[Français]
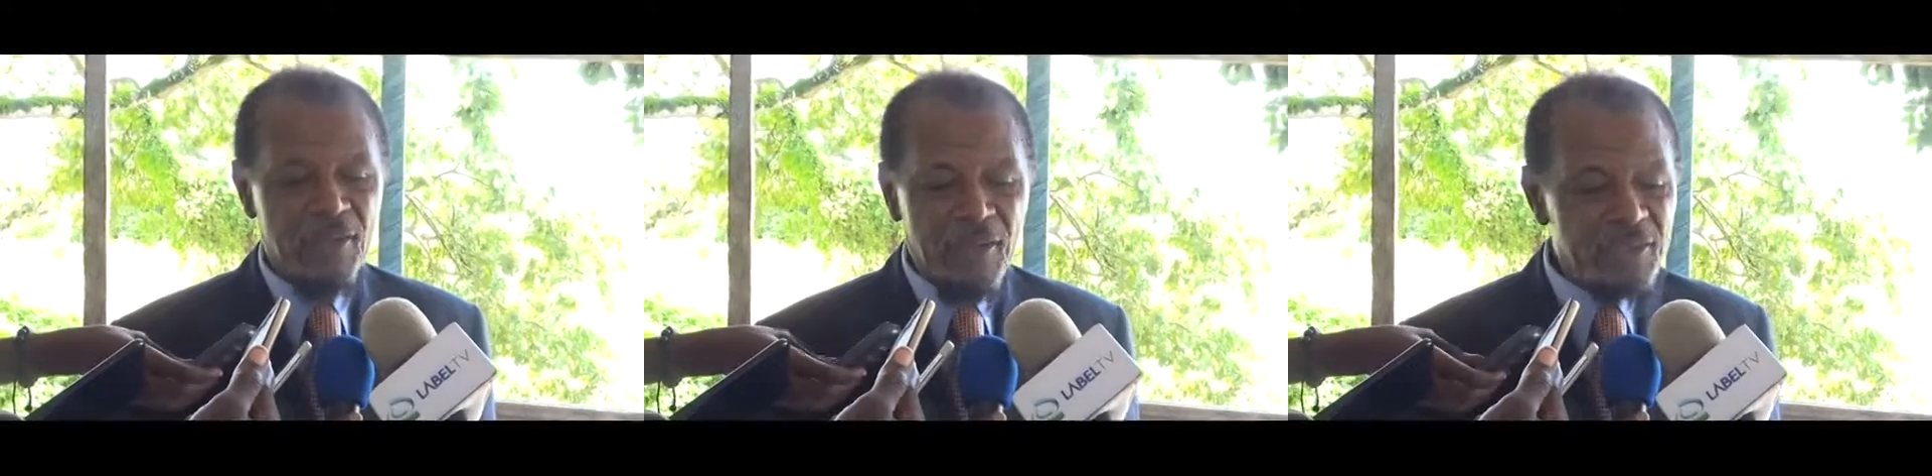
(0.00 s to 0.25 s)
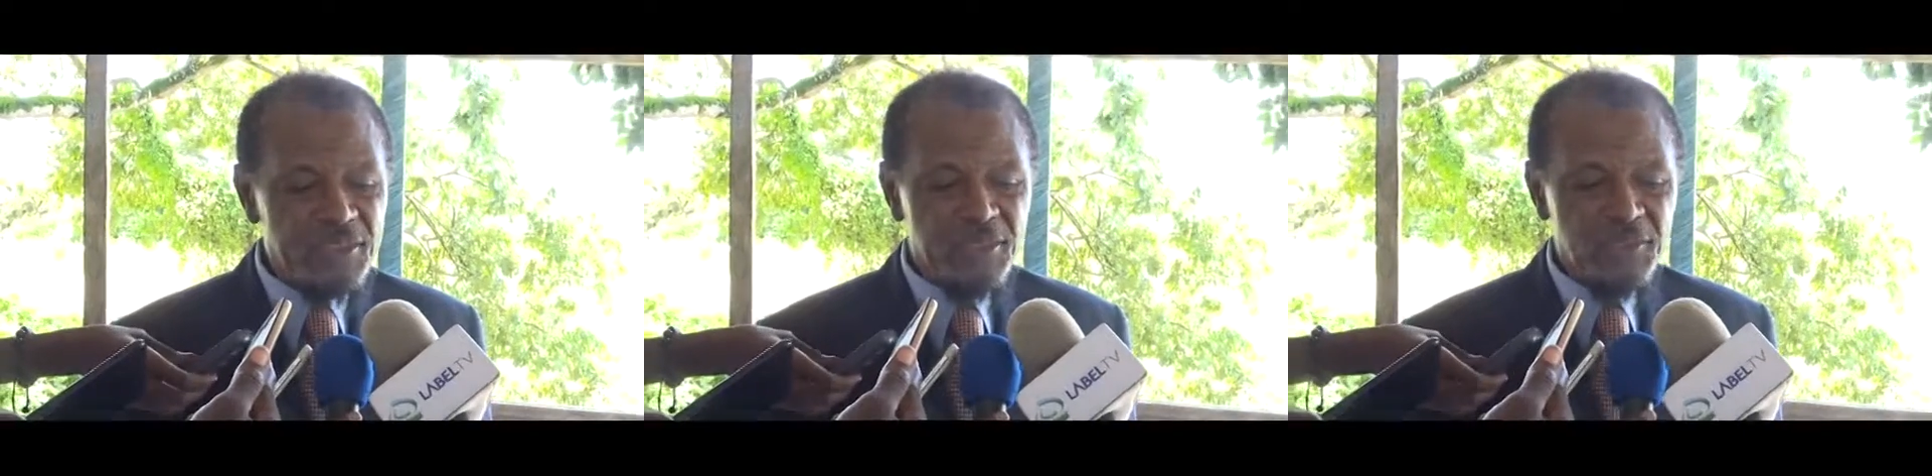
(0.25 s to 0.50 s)

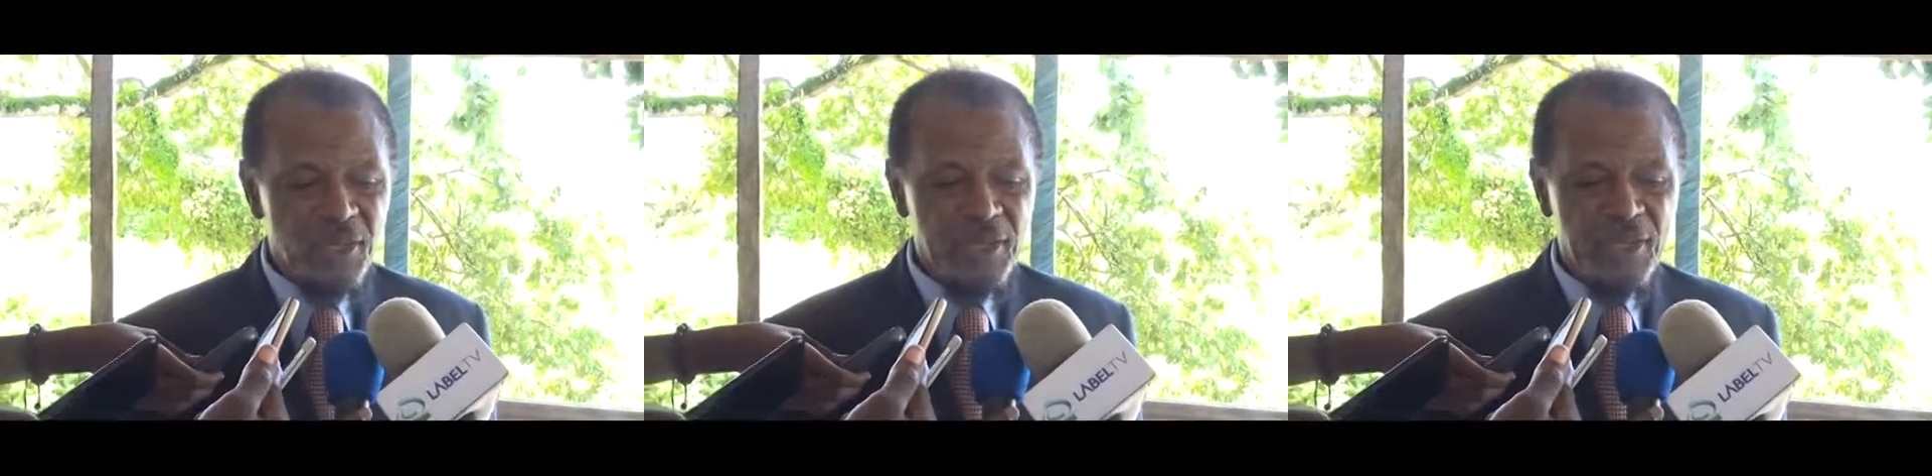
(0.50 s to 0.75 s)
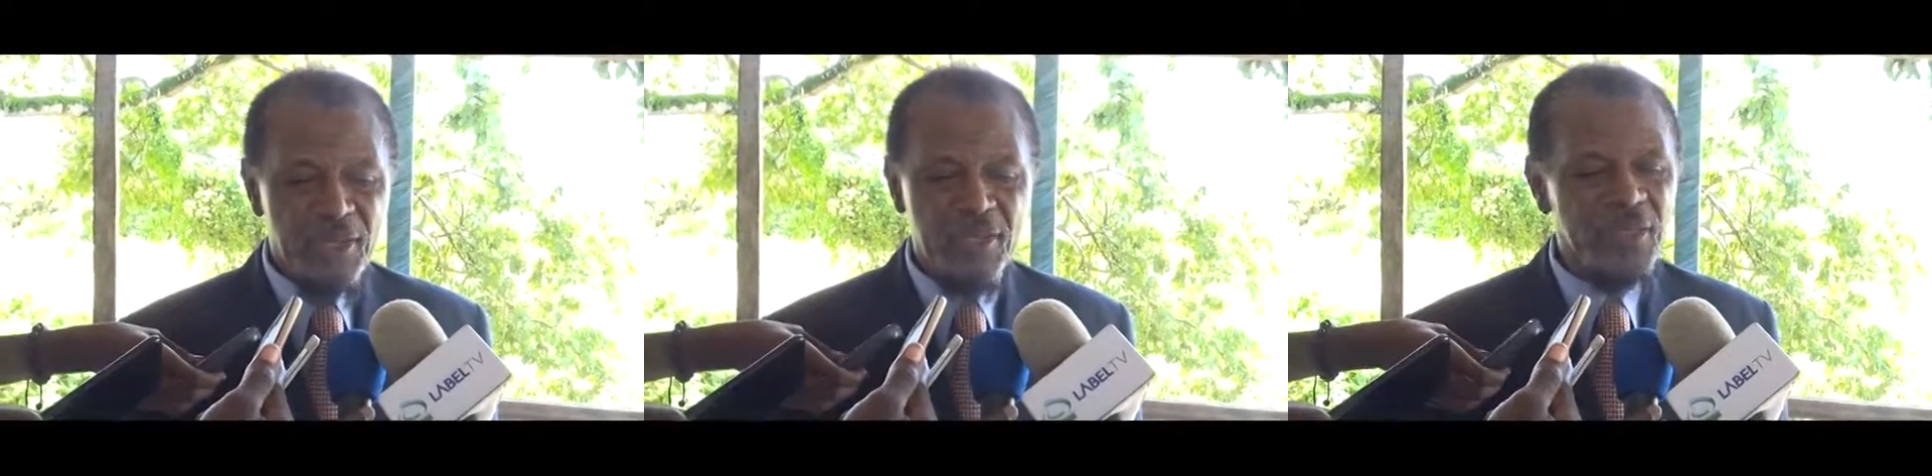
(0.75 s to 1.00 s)
Un
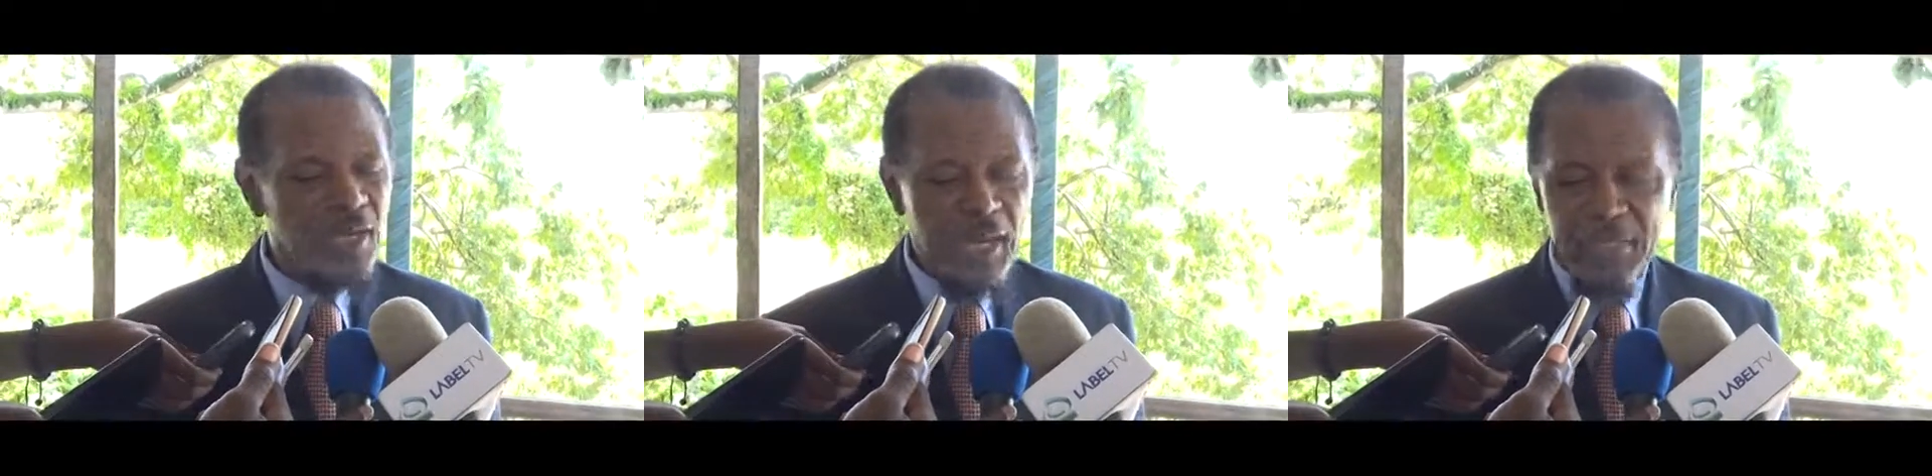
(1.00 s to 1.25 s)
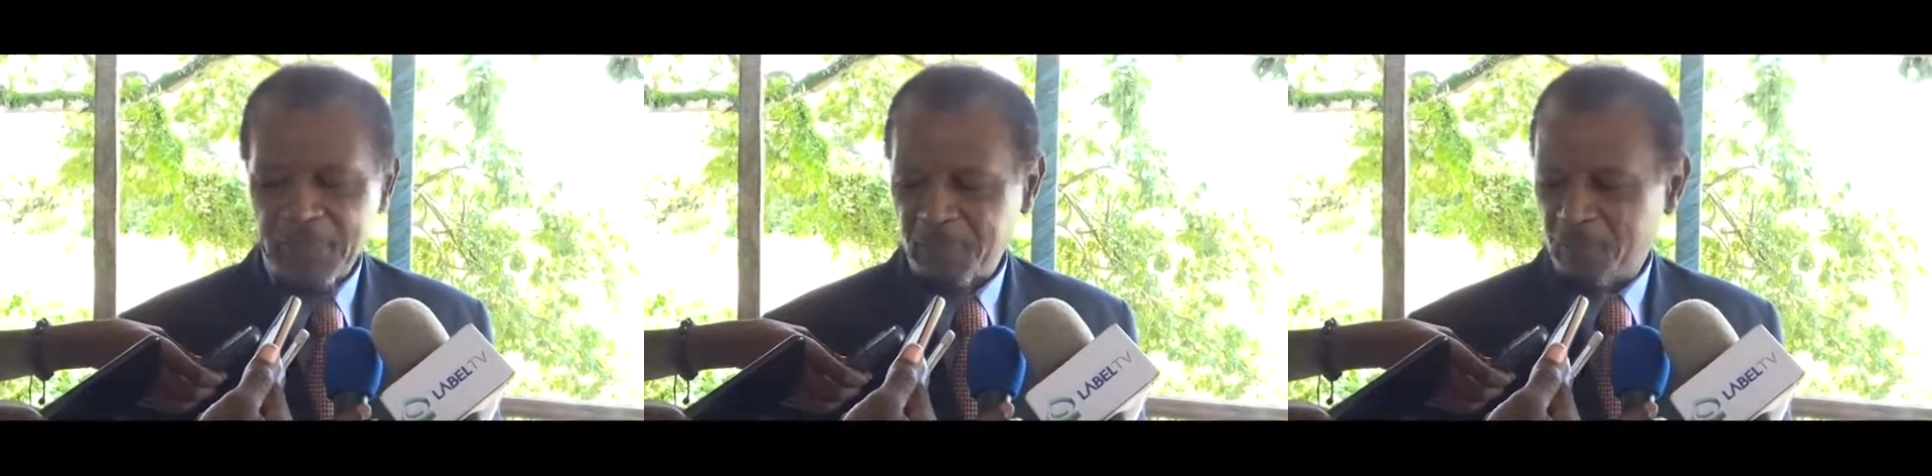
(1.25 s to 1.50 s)
citoyen, il
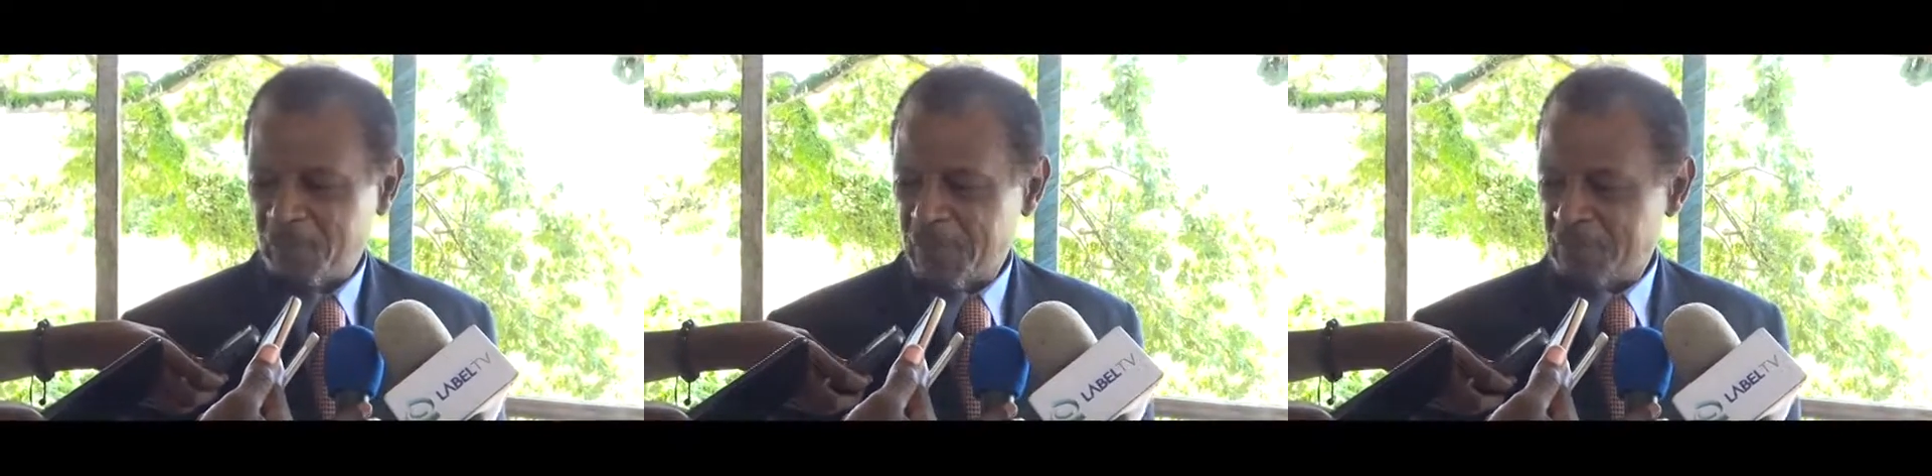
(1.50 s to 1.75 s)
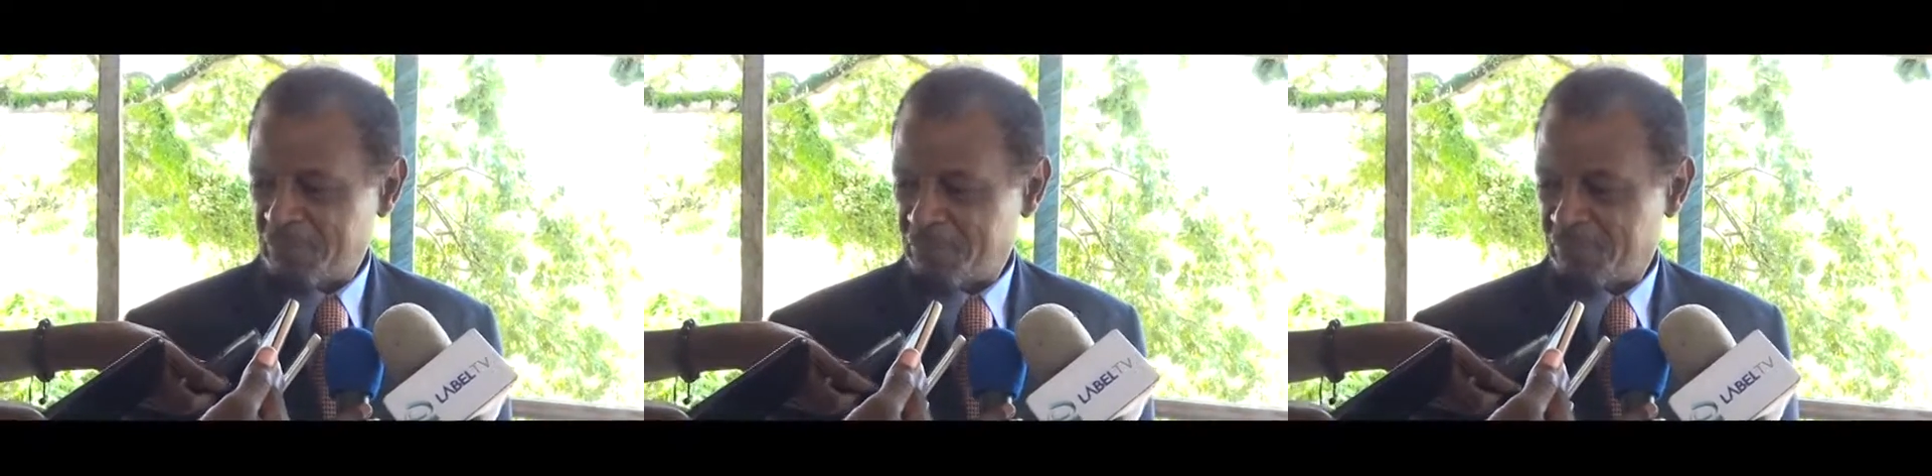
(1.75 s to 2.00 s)
a des problèmes.